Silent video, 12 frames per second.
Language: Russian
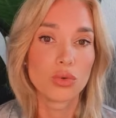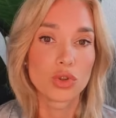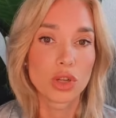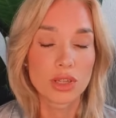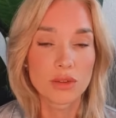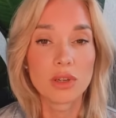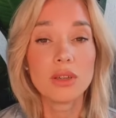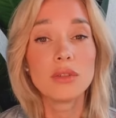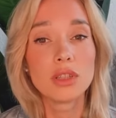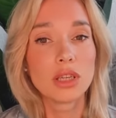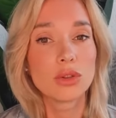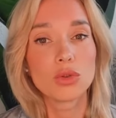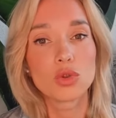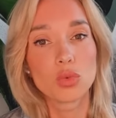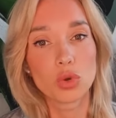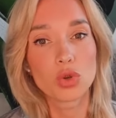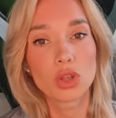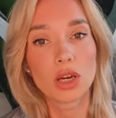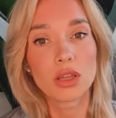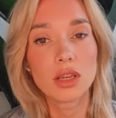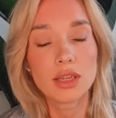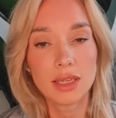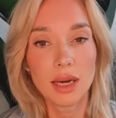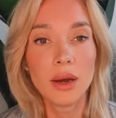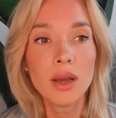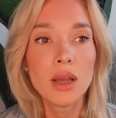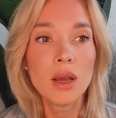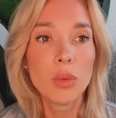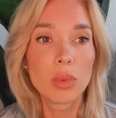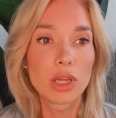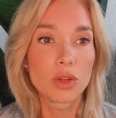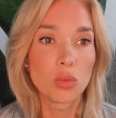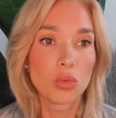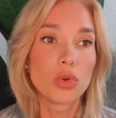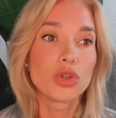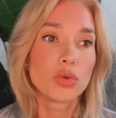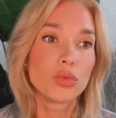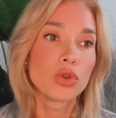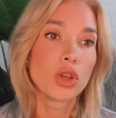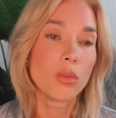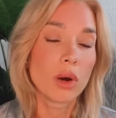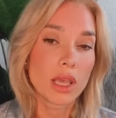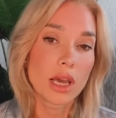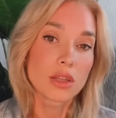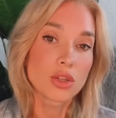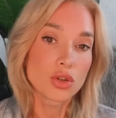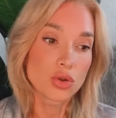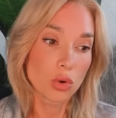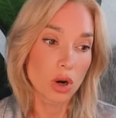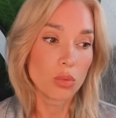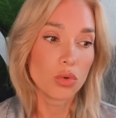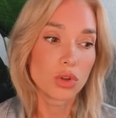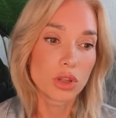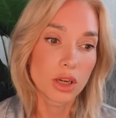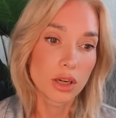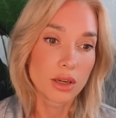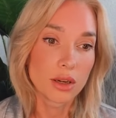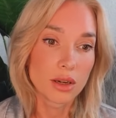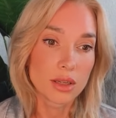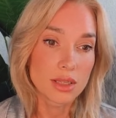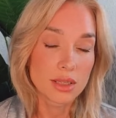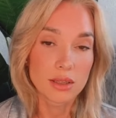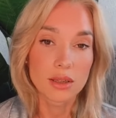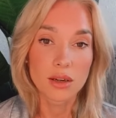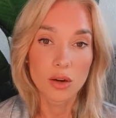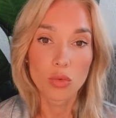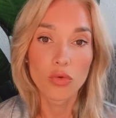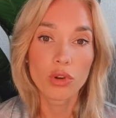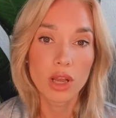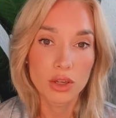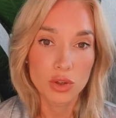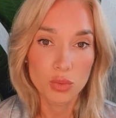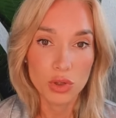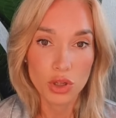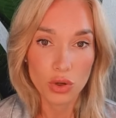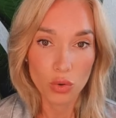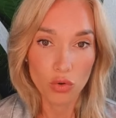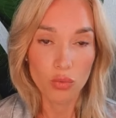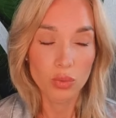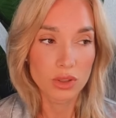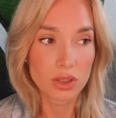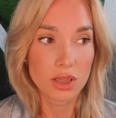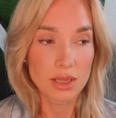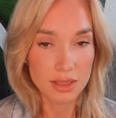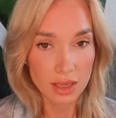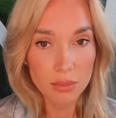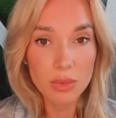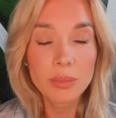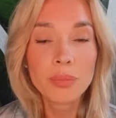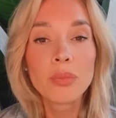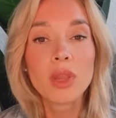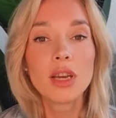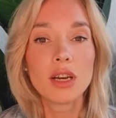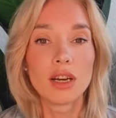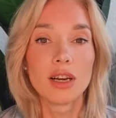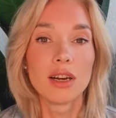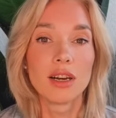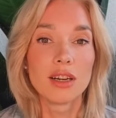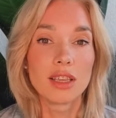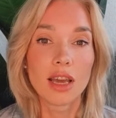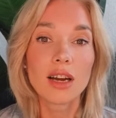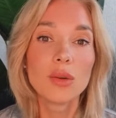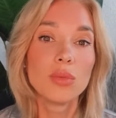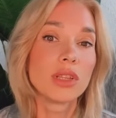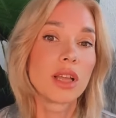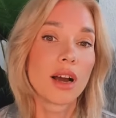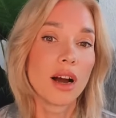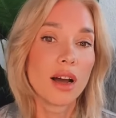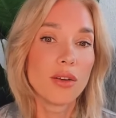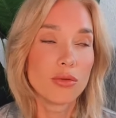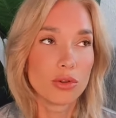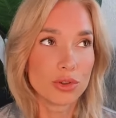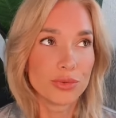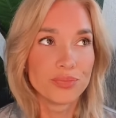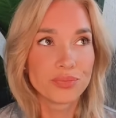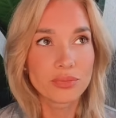нужно осваивать, да, то есть просто так нельзя. Поэтому очень многие боятся, что работа а, с камуфляжем синяков под глазами а, якобы такая вот